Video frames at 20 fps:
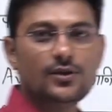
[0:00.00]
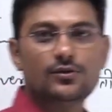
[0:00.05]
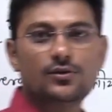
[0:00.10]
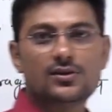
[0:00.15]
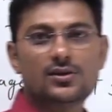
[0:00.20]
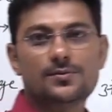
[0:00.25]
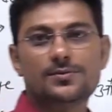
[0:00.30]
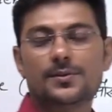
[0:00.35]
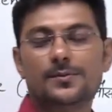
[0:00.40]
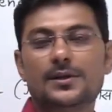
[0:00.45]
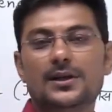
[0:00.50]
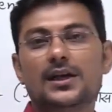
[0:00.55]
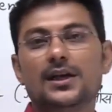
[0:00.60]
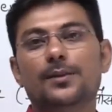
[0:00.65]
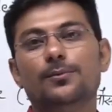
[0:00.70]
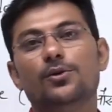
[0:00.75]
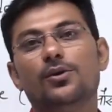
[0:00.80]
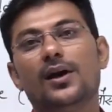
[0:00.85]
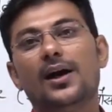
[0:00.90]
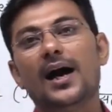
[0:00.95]
तो सबसे पहले
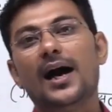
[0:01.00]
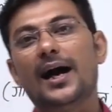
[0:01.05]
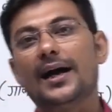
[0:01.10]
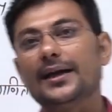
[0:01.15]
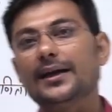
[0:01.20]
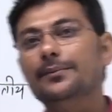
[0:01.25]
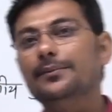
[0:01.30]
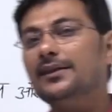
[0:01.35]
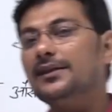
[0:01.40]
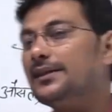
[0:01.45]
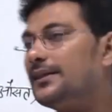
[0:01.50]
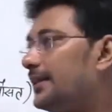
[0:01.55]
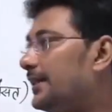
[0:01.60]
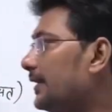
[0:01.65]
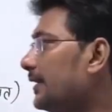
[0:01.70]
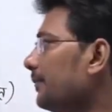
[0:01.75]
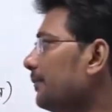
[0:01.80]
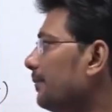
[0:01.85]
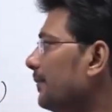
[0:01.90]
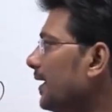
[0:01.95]
हम लोग आगे बढ़ते
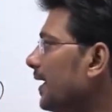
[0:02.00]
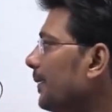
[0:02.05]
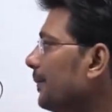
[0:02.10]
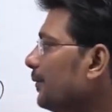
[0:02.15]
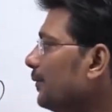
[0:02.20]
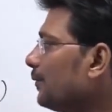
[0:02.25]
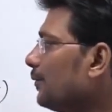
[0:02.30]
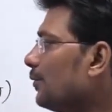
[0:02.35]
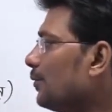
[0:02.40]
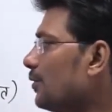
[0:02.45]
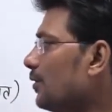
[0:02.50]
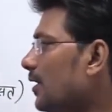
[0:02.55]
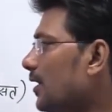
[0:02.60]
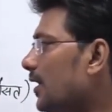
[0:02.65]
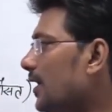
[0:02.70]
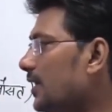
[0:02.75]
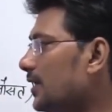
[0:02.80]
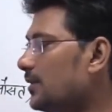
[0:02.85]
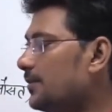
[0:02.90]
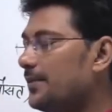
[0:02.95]
हैं मैं आप लोगों को
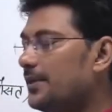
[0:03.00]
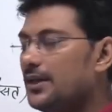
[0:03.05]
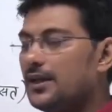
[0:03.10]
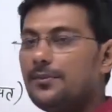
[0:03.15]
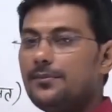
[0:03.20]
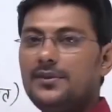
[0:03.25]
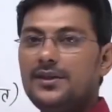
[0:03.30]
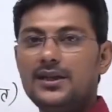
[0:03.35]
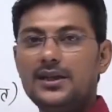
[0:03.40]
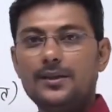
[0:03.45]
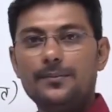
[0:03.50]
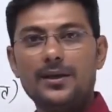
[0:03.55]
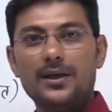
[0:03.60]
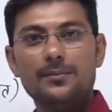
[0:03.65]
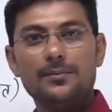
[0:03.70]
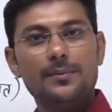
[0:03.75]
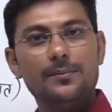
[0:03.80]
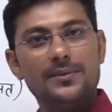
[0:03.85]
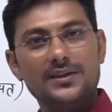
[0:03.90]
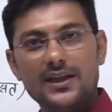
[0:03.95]
अर्थमेटिक मीन के बारे
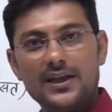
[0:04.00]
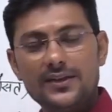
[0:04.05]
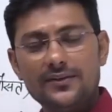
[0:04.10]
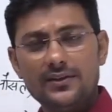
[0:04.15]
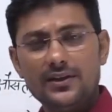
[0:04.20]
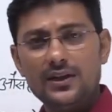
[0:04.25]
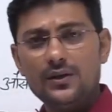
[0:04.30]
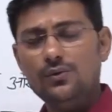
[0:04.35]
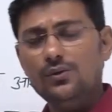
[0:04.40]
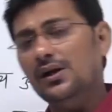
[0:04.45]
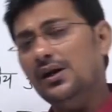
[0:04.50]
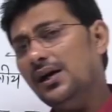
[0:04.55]
में बताने वाला हूं